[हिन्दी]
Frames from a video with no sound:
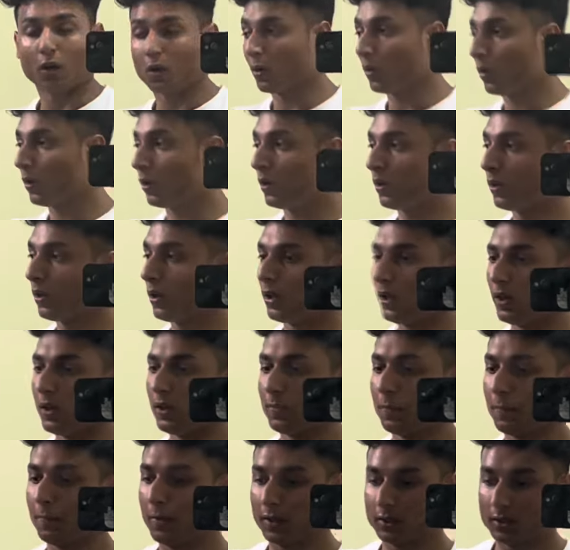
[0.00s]
करो
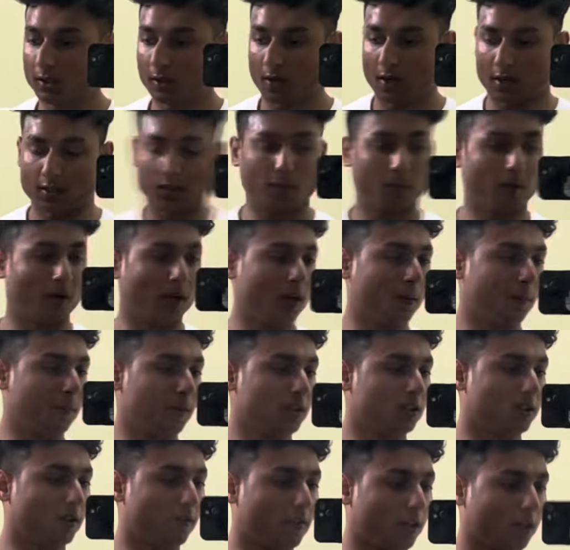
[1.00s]
मैं सारा सामान अपना
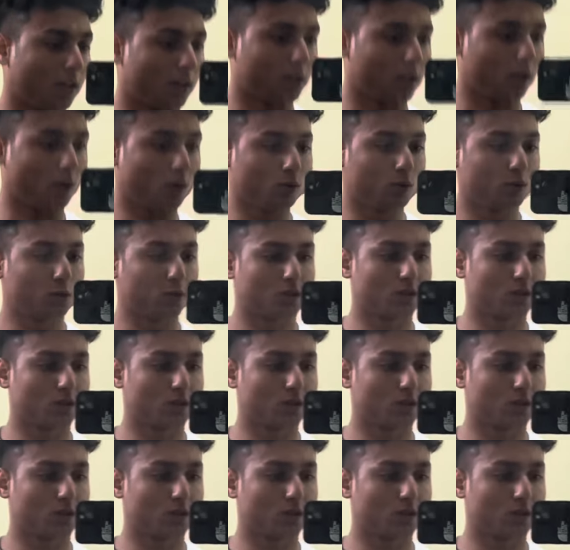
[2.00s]
शिफ्ट करता हूँ जो